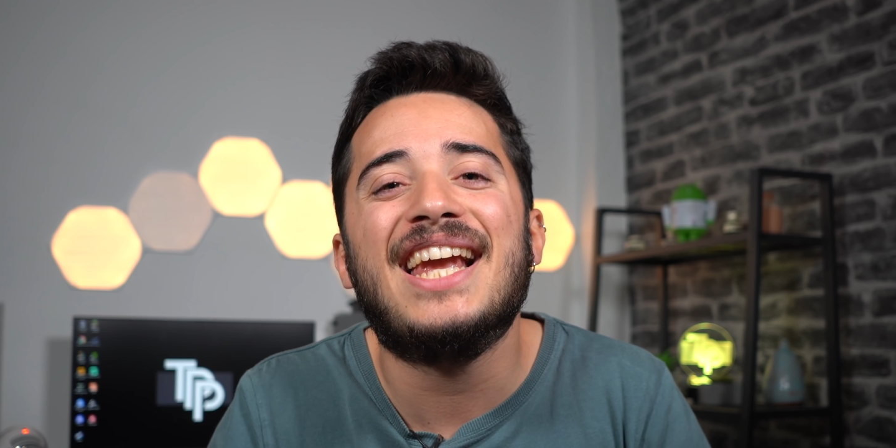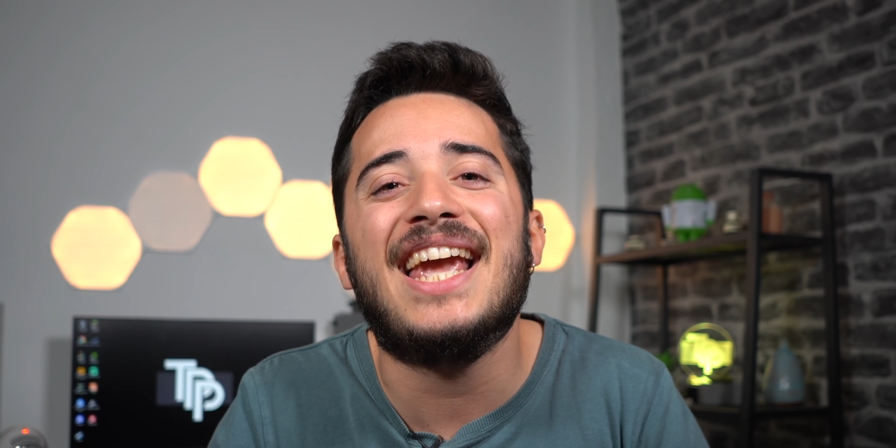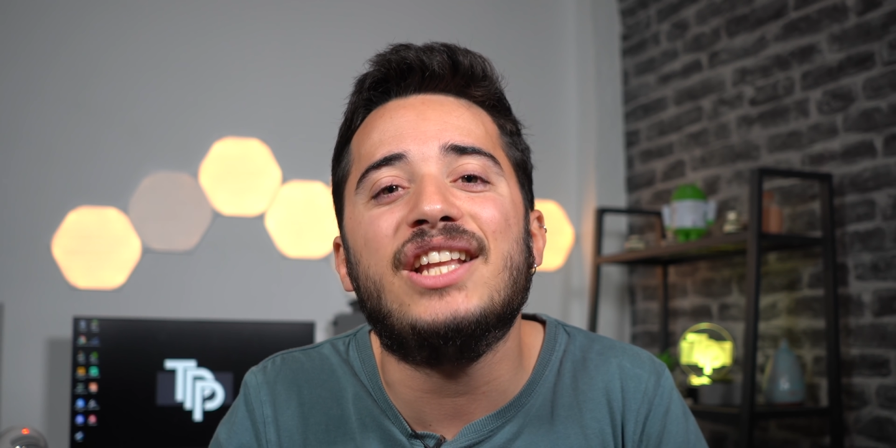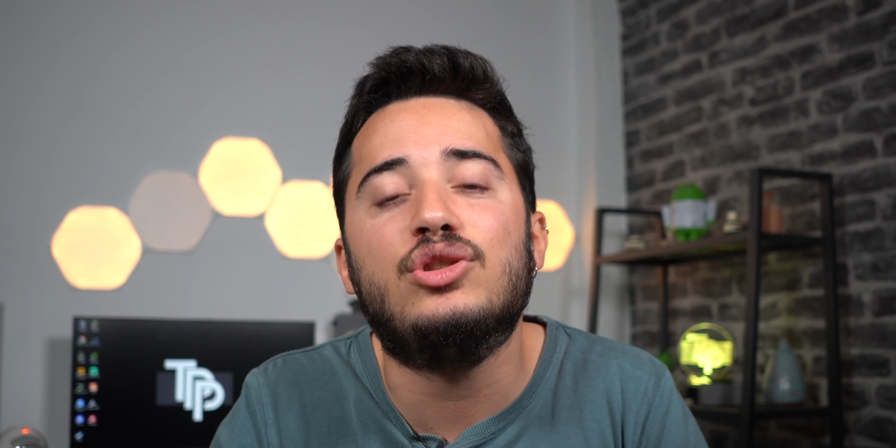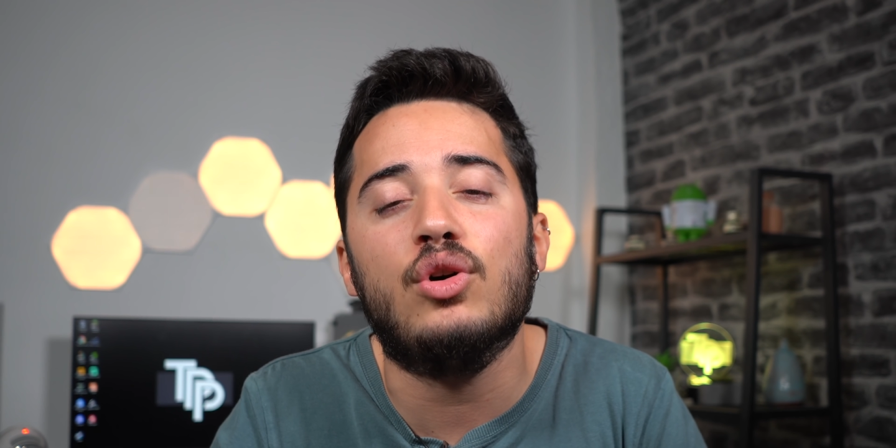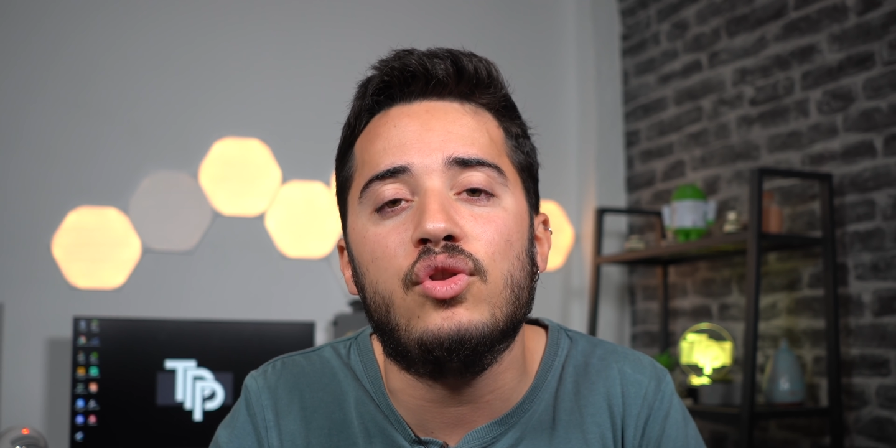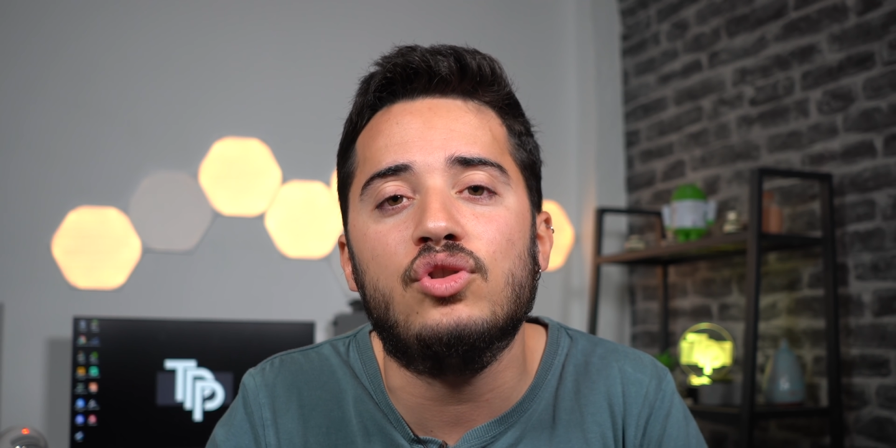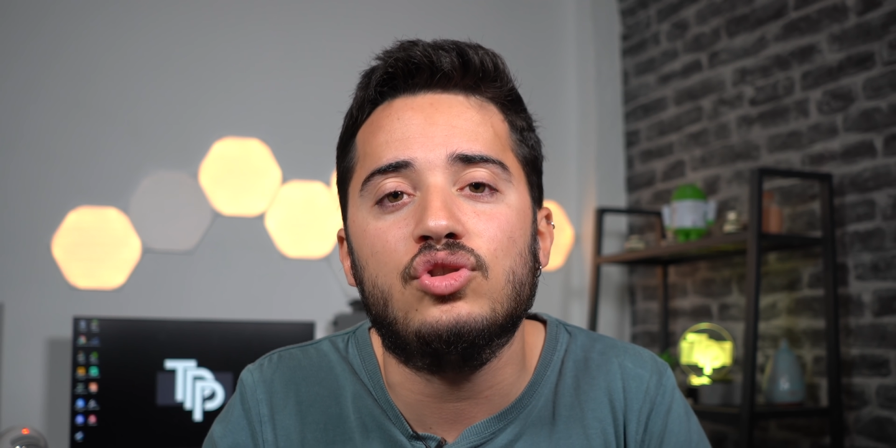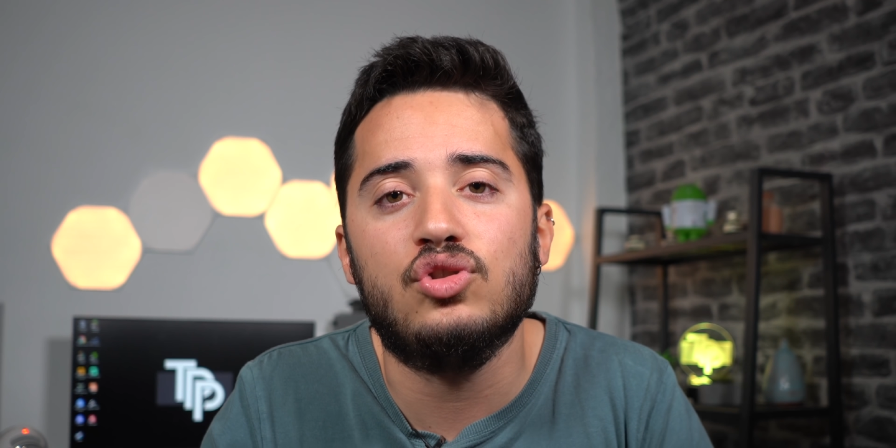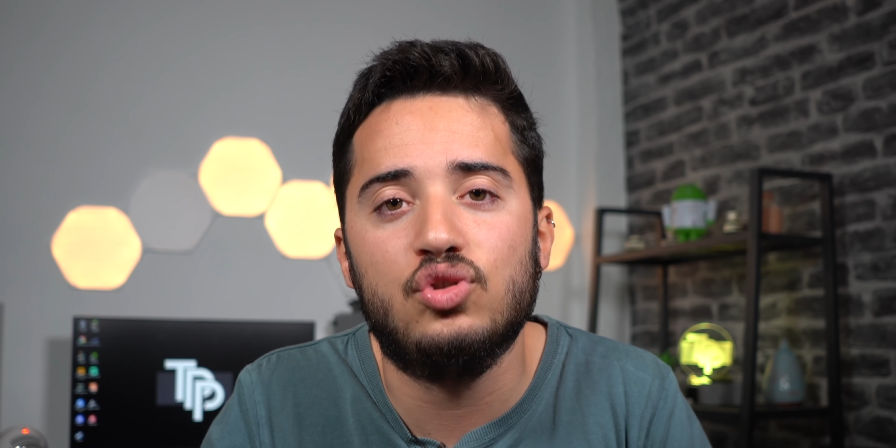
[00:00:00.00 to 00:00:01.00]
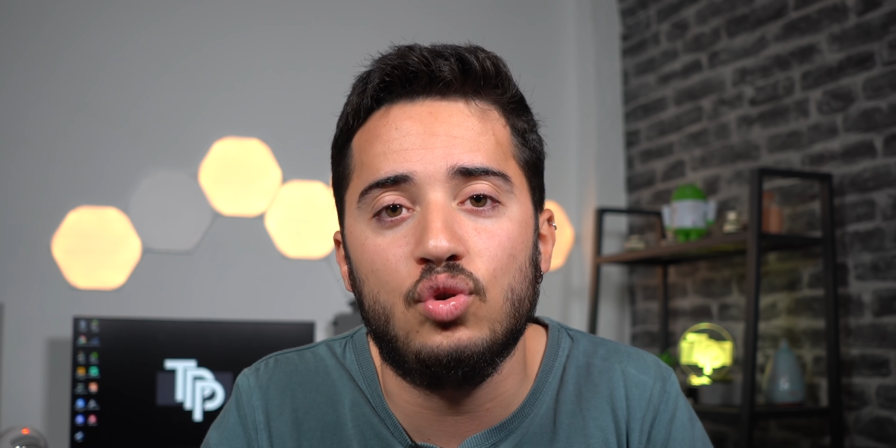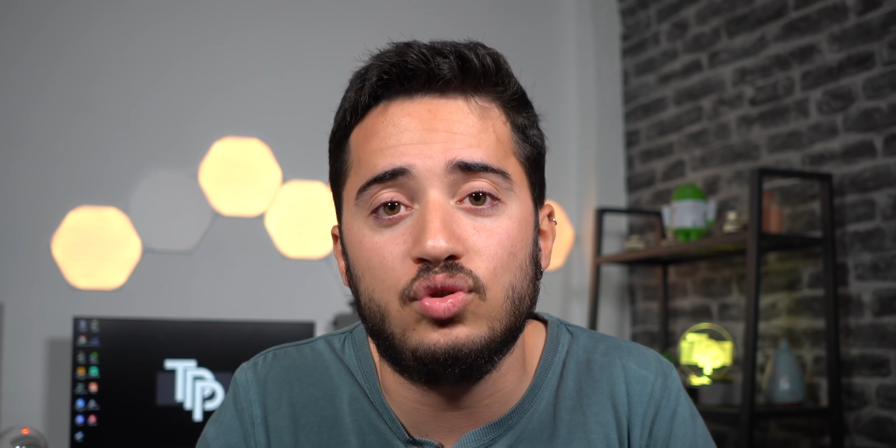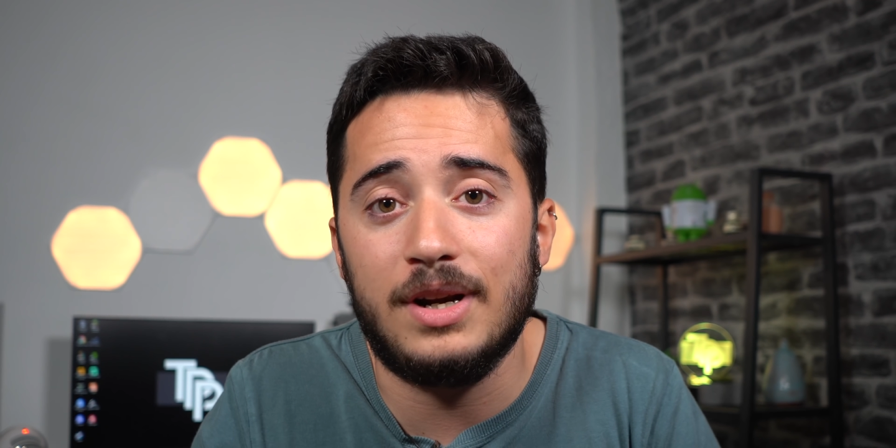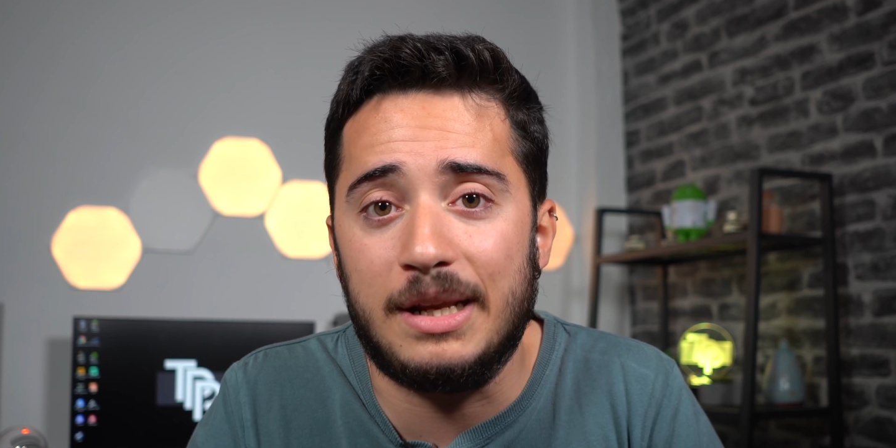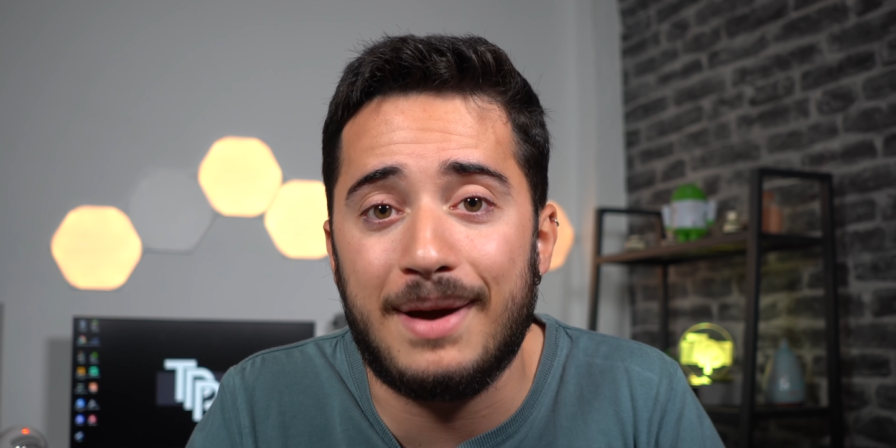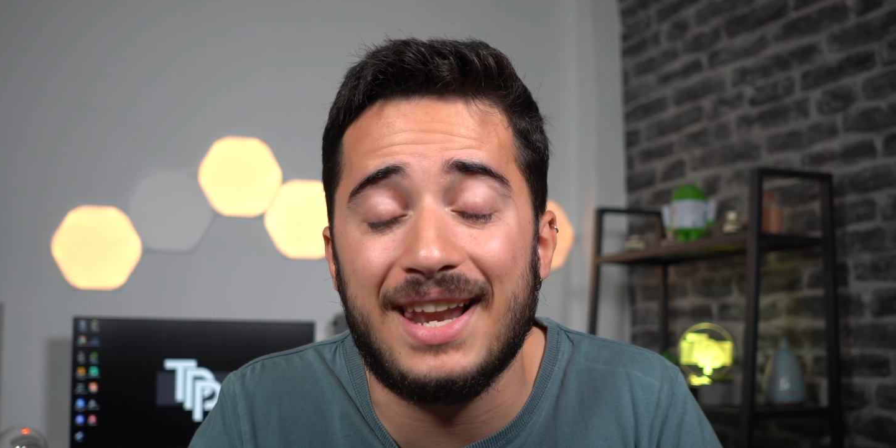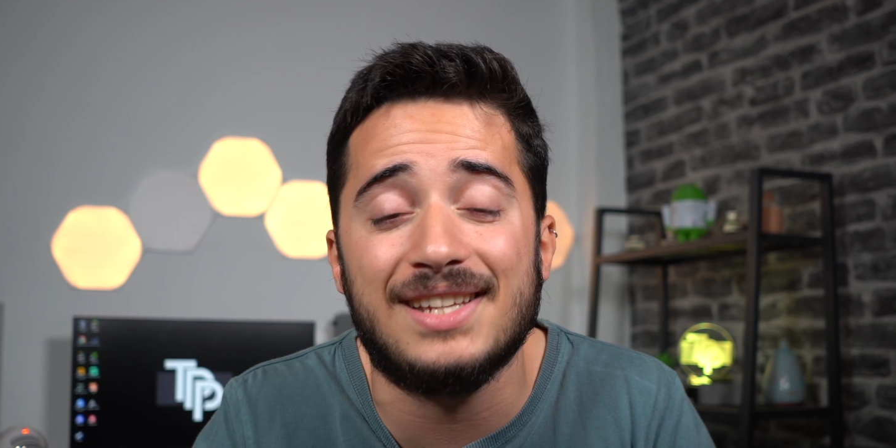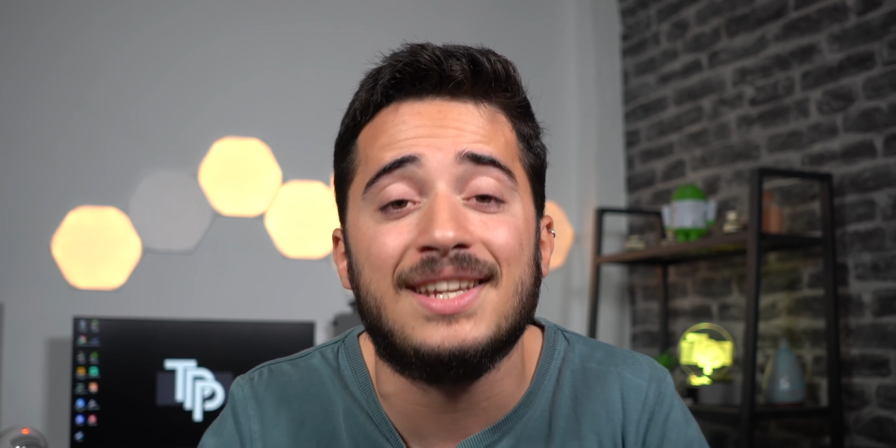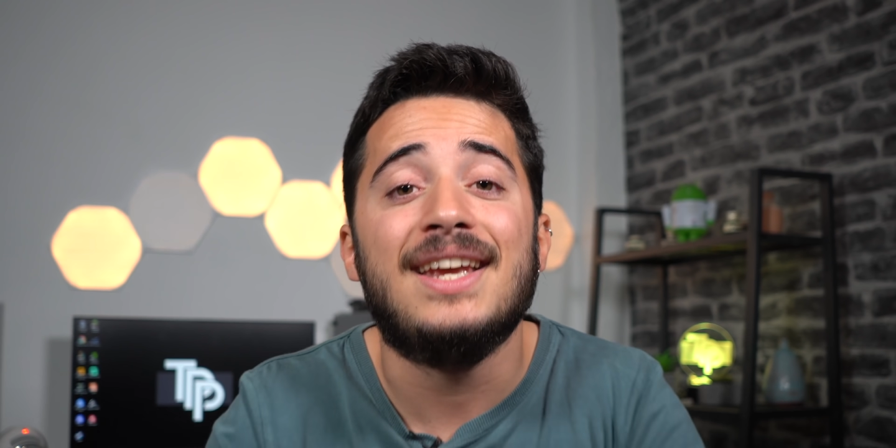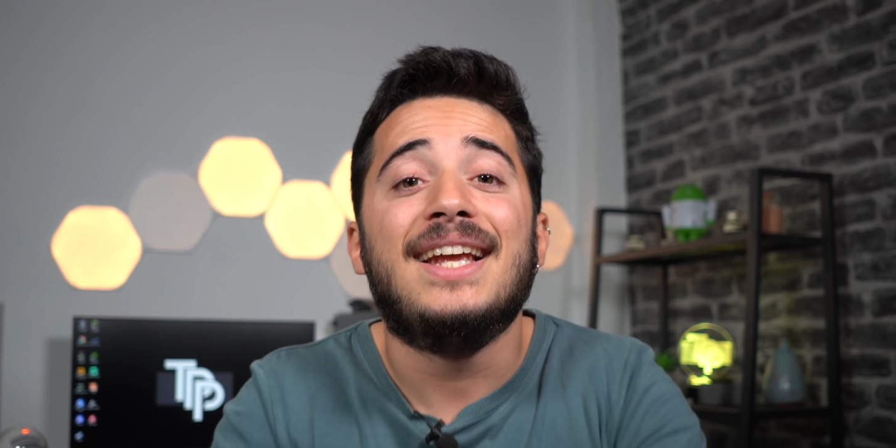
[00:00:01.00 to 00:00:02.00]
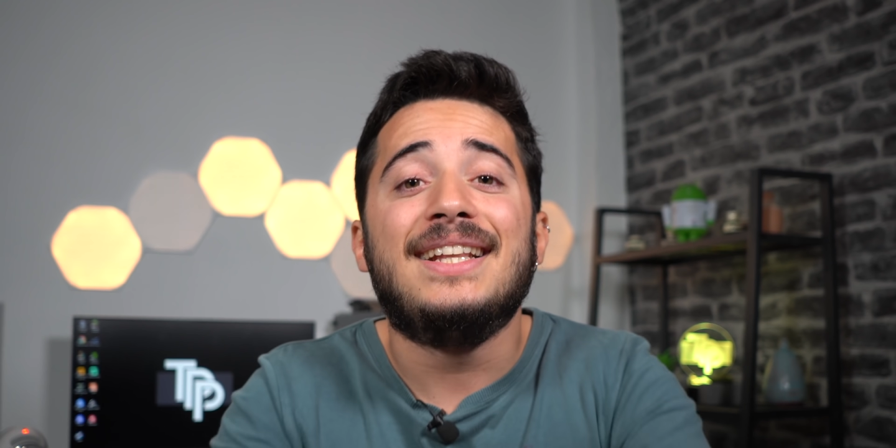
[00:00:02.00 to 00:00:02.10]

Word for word: que todos sus rivales.